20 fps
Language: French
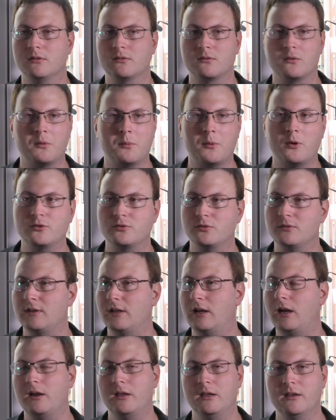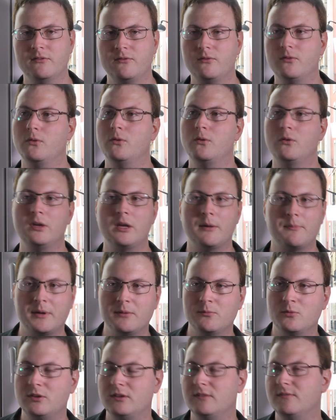Ce qu'on reproche aux salariés est faux, il n'y a
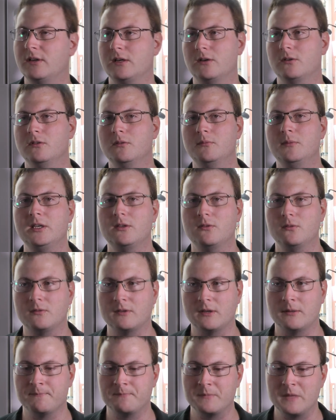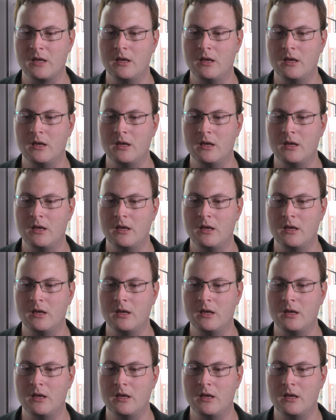pas de motif économique, tout ça.